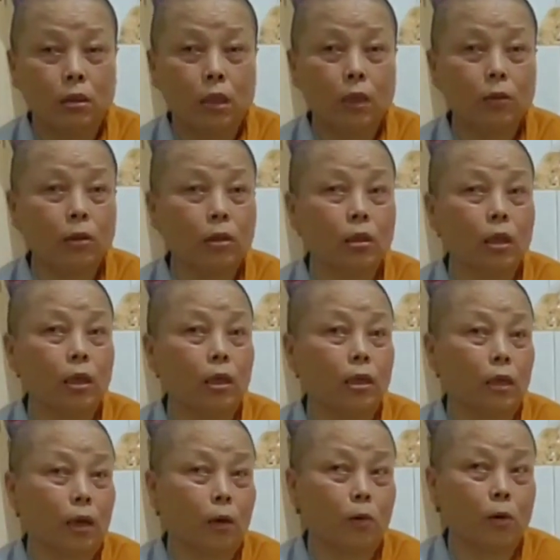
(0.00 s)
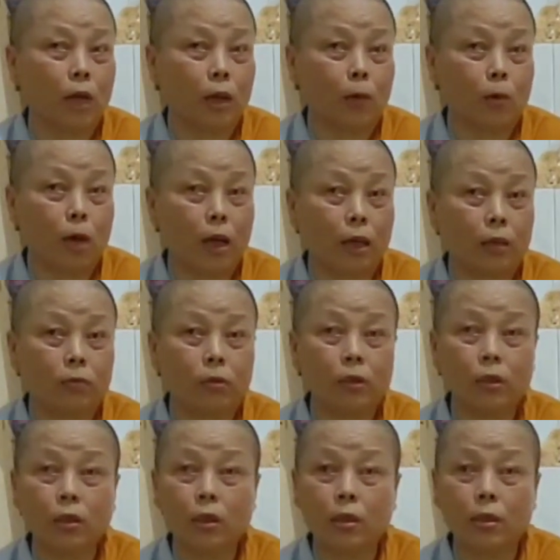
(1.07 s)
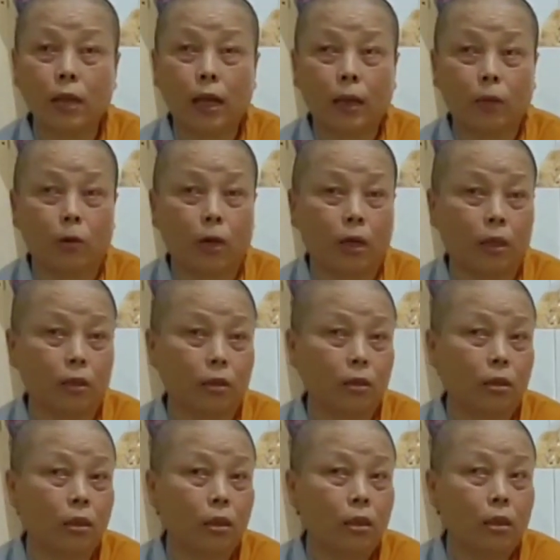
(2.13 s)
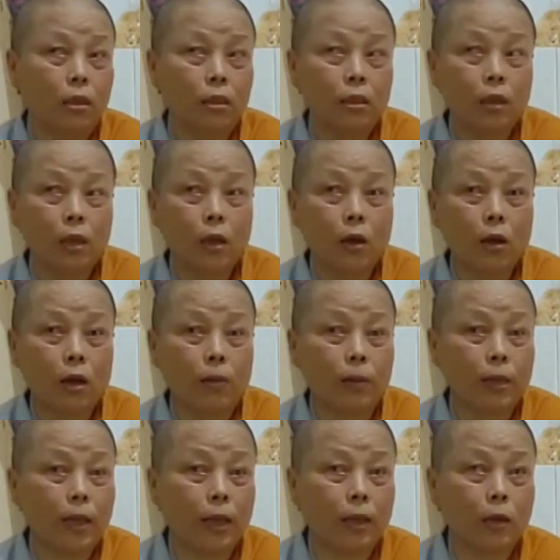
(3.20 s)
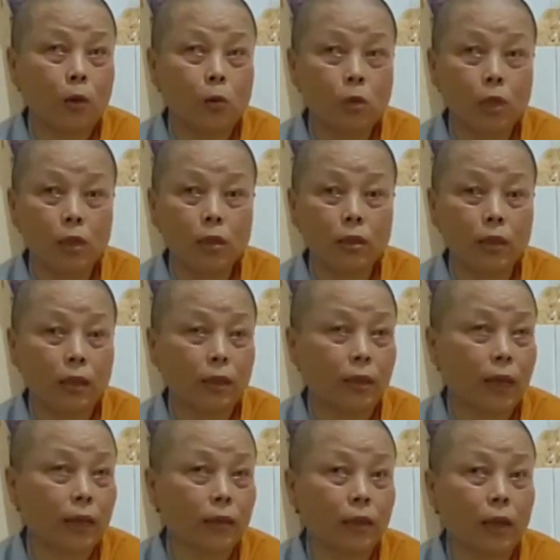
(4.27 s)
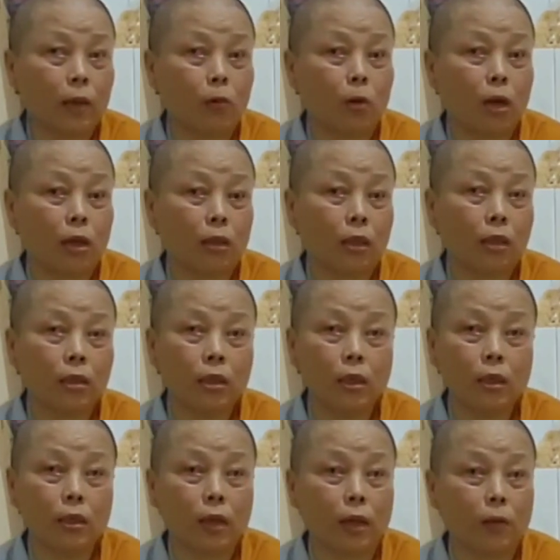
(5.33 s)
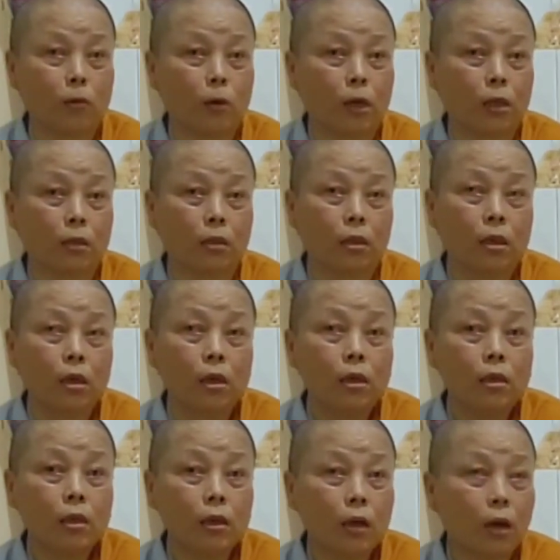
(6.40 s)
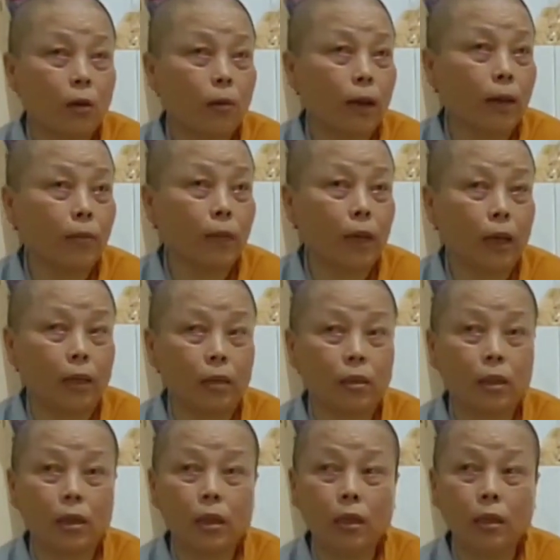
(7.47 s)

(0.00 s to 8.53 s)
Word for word: Theo người hiền hậu đàng hoàng, phước đức đàng hoàng, cái đó là phải đầy đủ, thiện căn đàng hoàng, thiện duyên đàng hoàng, chứ không phải mà hành để đi